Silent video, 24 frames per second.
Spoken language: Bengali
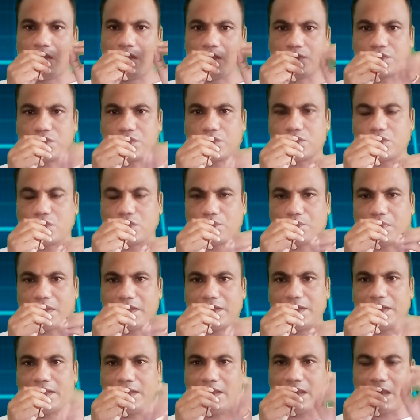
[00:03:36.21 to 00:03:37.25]
অসংখ্য
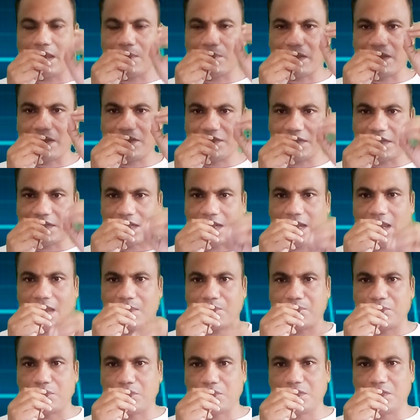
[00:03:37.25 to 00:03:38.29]
বানিয়ে আমার এই চ্যানেলে
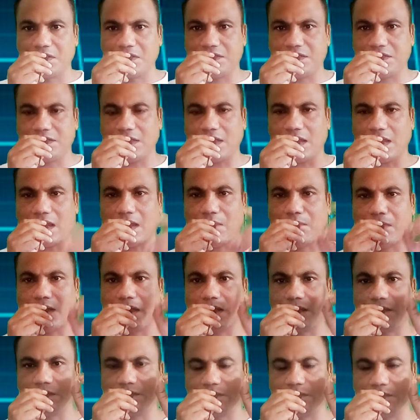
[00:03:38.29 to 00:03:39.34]
আপলোড দিয়েছি আমার